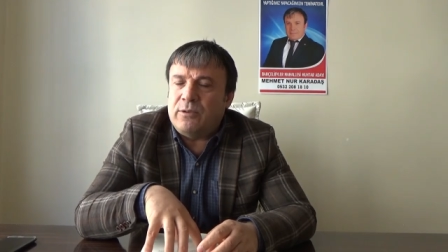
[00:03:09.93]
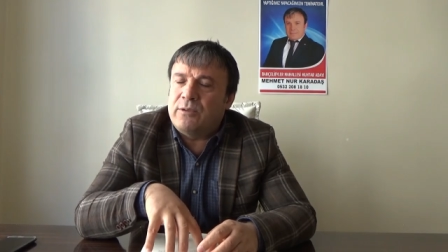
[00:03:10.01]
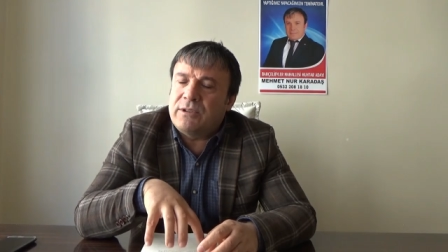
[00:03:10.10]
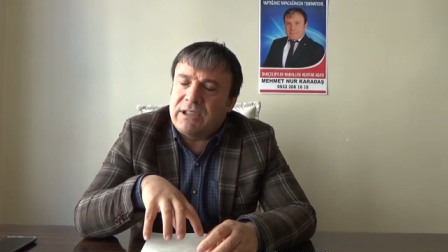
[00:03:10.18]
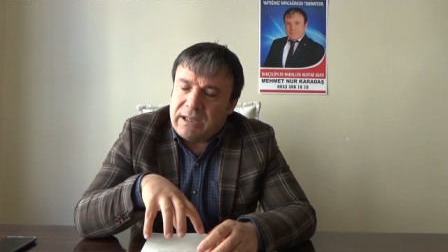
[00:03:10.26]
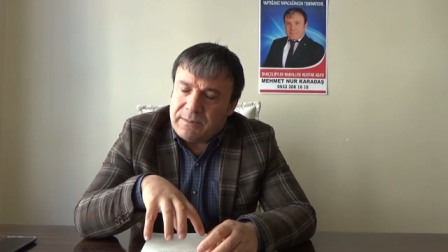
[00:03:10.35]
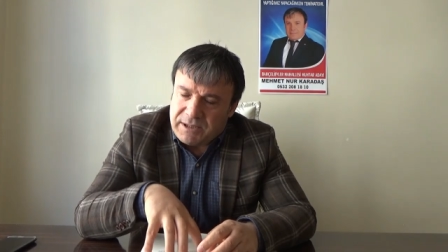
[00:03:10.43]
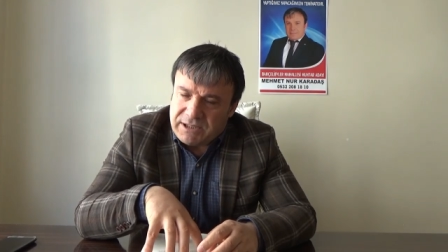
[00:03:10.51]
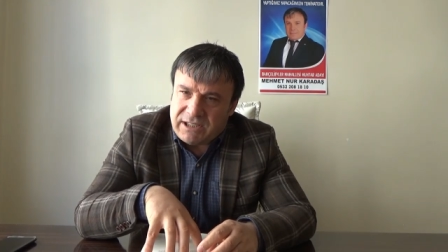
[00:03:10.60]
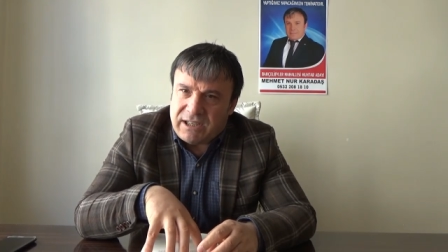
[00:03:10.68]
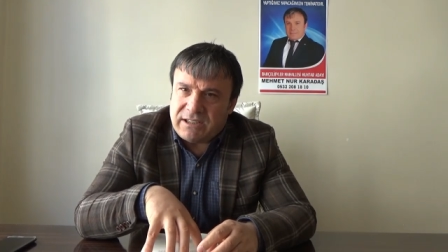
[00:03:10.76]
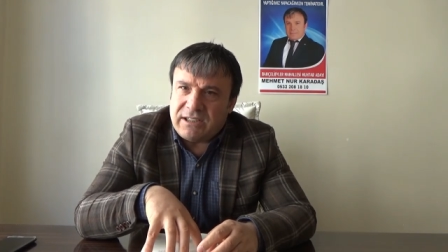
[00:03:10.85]
Onu da
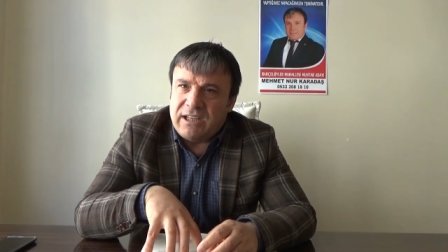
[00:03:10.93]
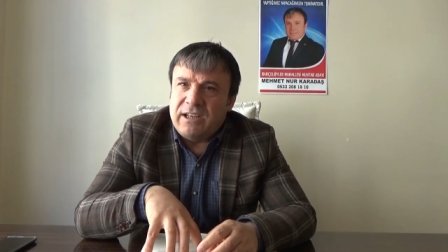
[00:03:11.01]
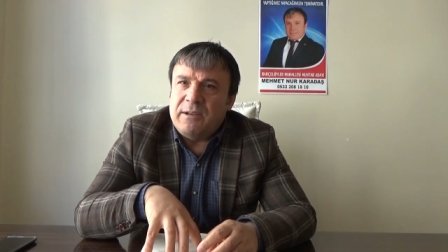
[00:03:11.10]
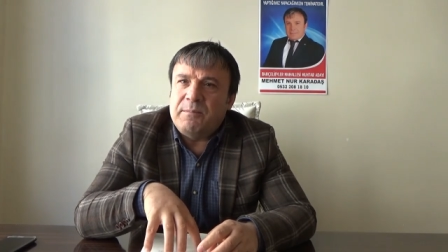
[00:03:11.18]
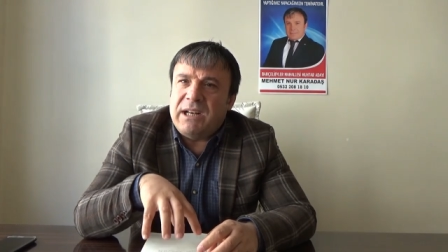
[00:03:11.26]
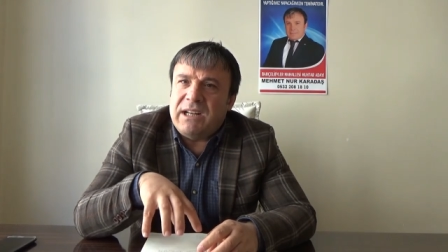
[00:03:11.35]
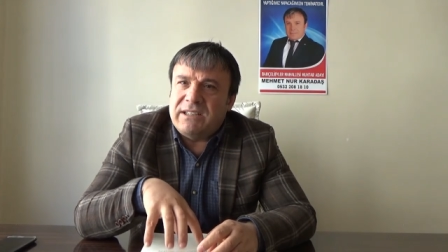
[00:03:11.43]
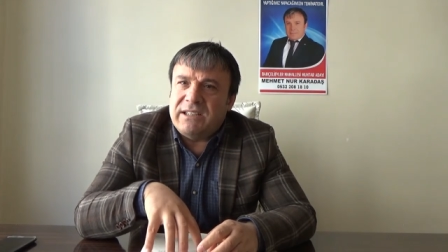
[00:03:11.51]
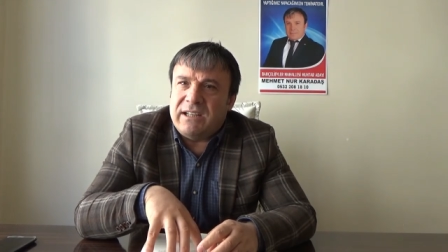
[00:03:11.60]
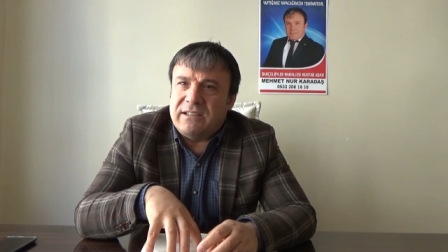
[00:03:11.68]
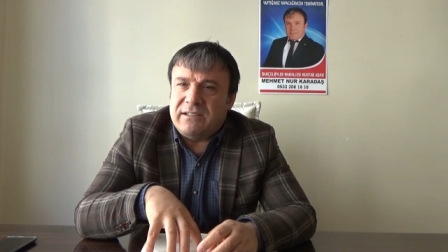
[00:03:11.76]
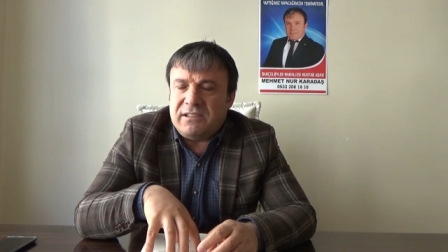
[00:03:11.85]
yapacağız.
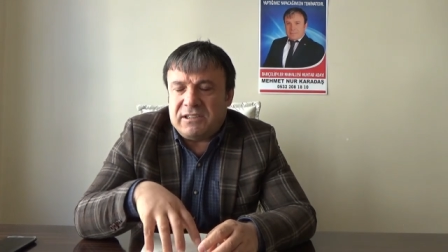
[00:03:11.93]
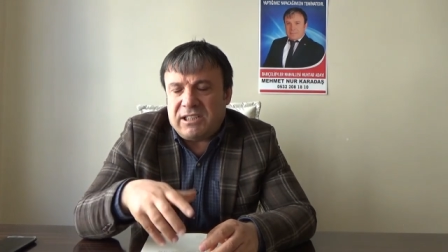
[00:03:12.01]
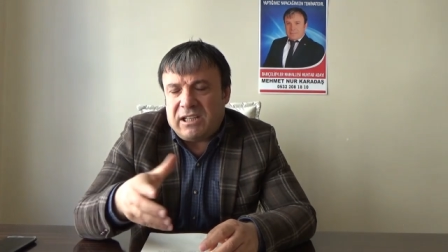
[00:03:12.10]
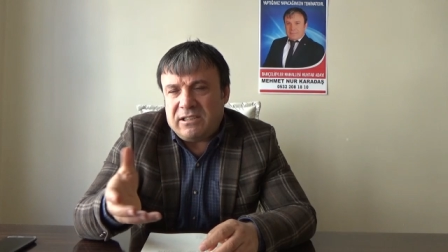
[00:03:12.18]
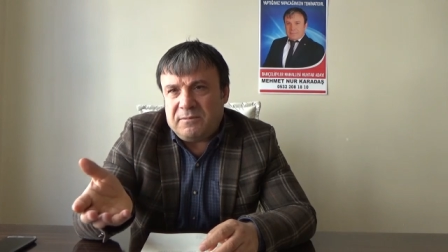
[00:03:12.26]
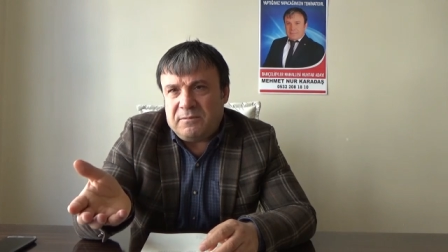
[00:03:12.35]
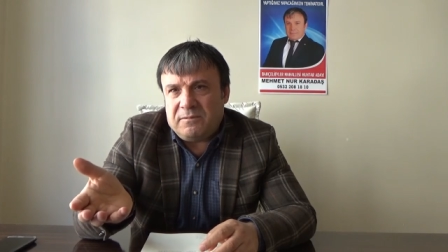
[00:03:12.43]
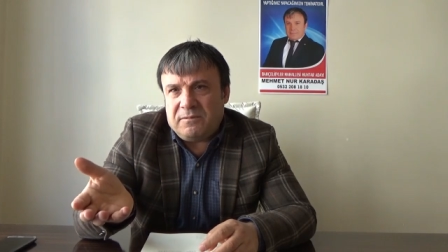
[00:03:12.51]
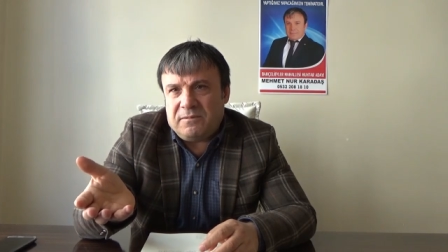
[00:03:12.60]
Belediyenindir. Kendi